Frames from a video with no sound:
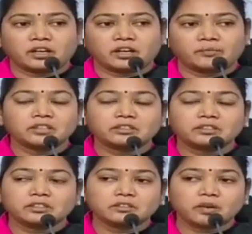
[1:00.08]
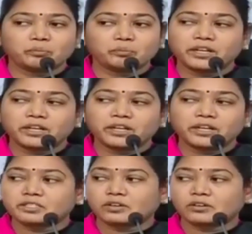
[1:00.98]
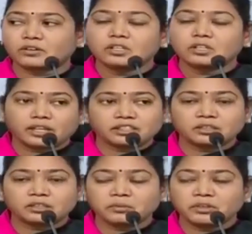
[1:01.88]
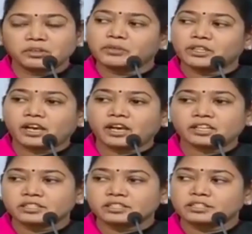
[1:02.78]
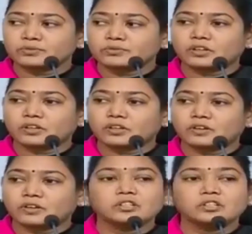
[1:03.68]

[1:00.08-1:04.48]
బాధితులు కంప్లైంట్ ఇస్తారో తక్షణమే వాళ్ళ మీద యాక్షన్ తీసుకుంటా ఉన్నారు